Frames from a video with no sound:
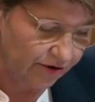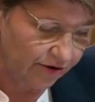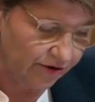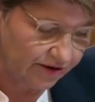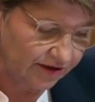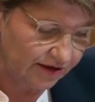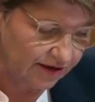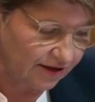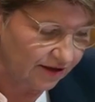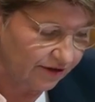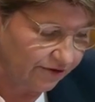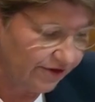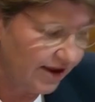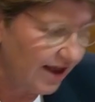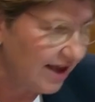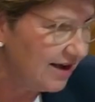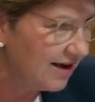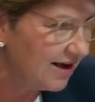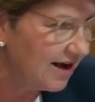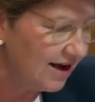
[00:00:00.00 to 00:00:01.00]
benötigten
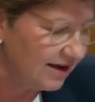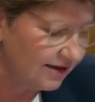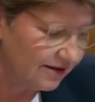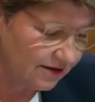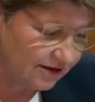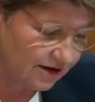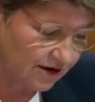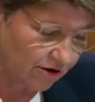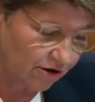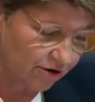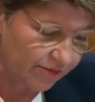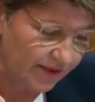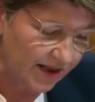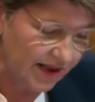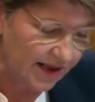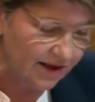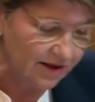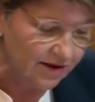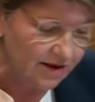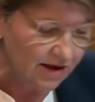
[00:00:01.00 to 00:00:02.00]
Fähigkeiten der
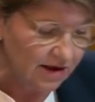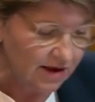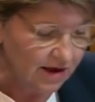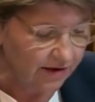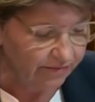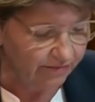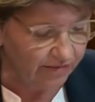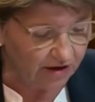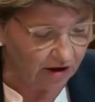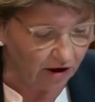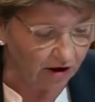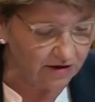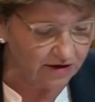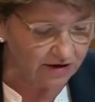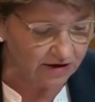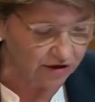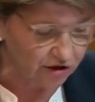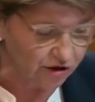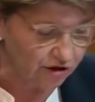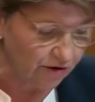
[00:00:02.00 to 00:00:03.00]
Armee mit
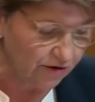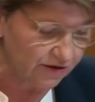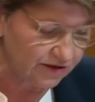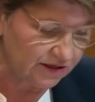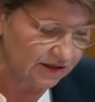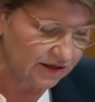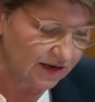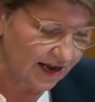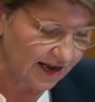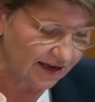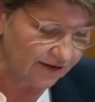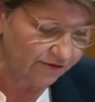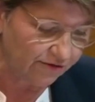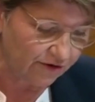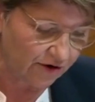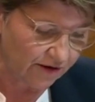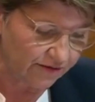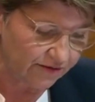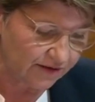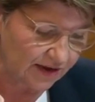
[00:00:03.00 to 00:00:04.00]
aller Entschlossenheit
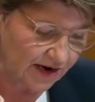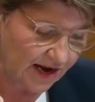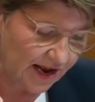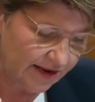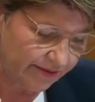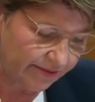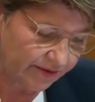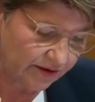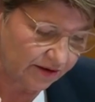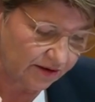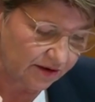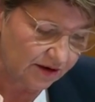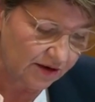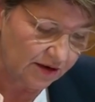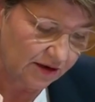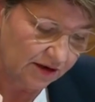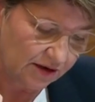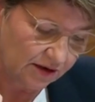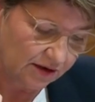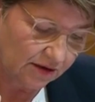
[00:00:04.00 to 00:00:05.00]
vorantreiben.
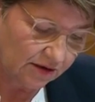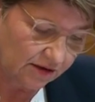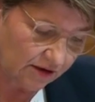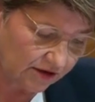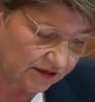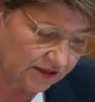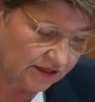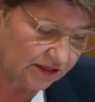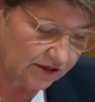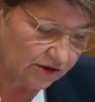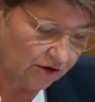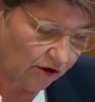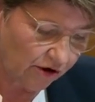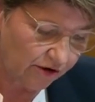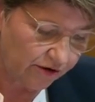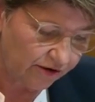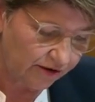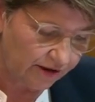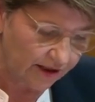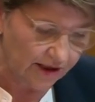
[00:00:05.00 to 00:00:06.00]
Das ist
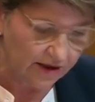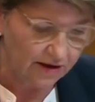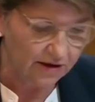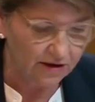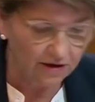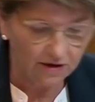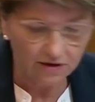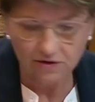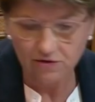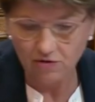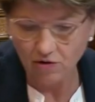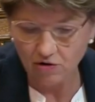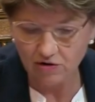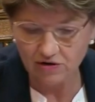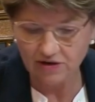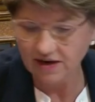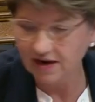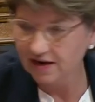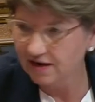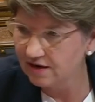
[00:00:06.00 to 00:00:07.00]
heute
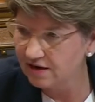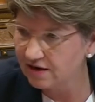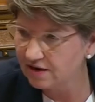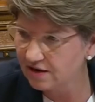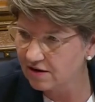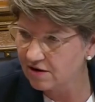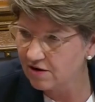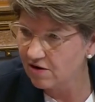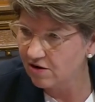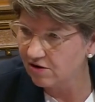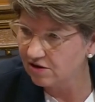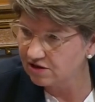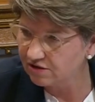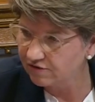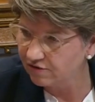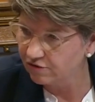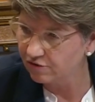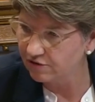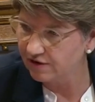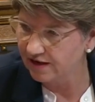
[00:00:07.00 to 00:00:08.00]
noch dringlicher
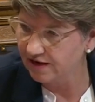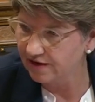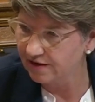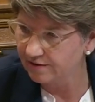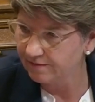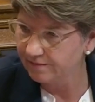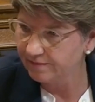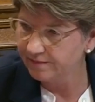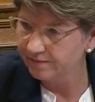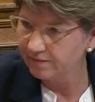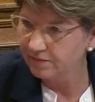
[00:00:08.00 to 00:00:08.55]
als vorher.